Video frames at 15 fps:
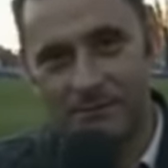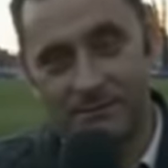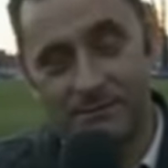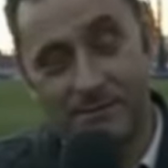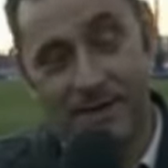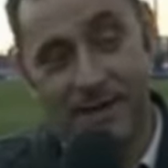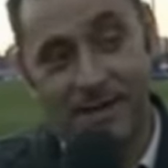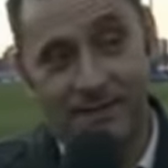
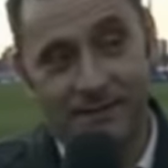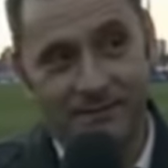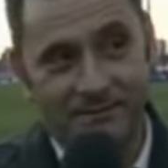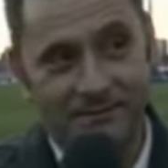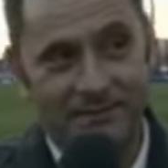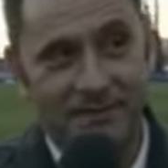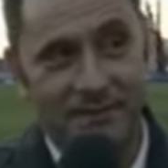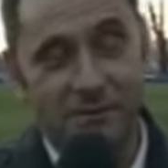Ouais,
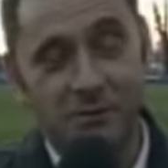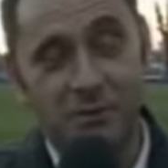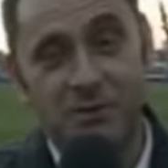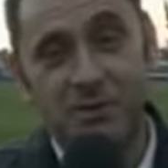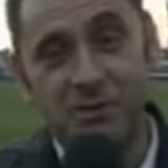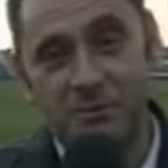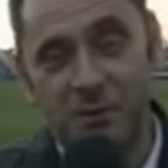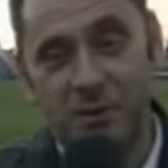c'est aussi
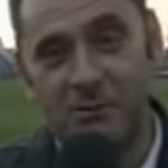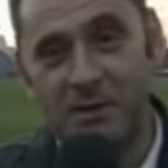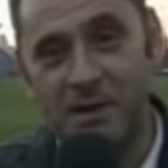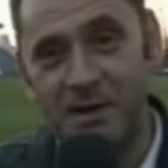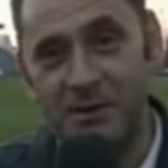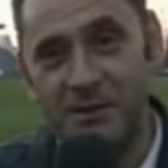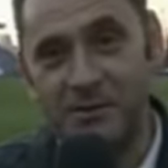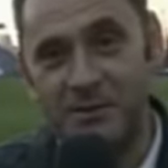une
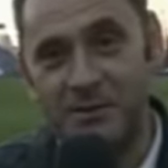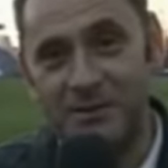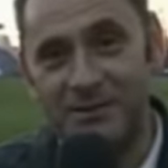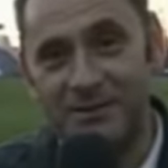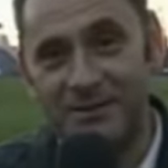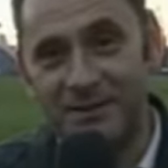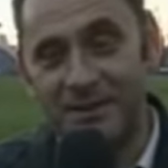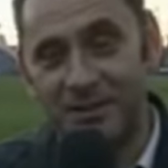première euh,
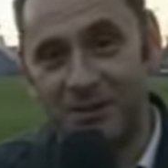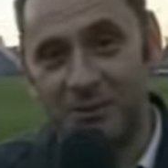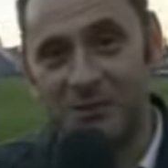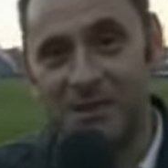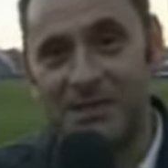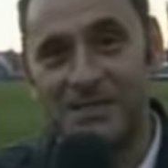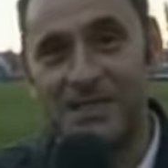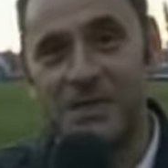qu'on
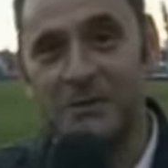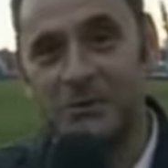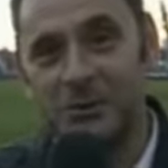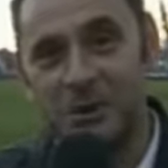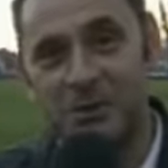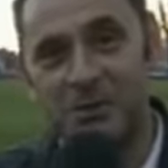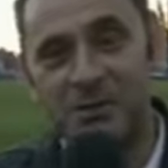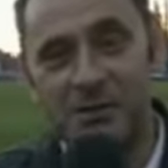accède au
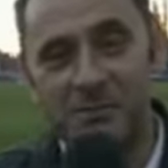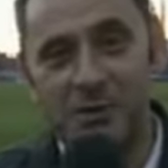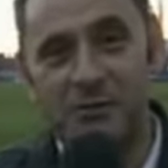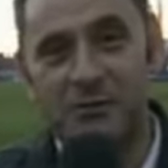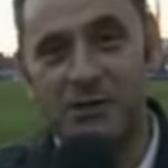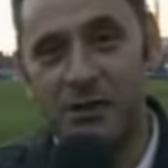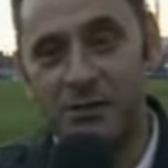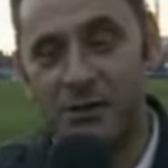32e de
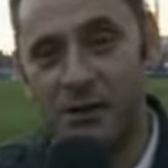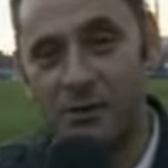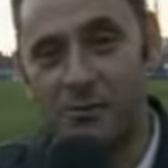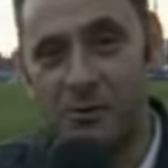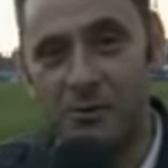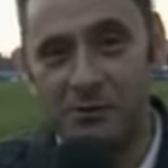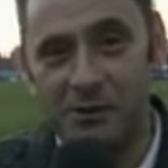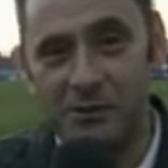finale de la Coupe
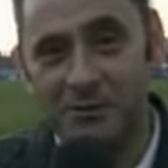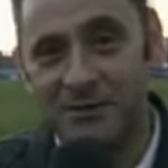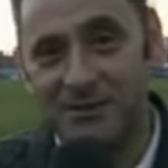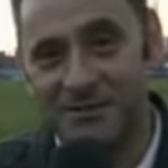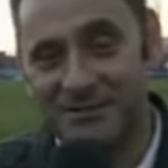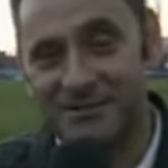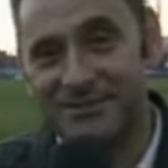de France.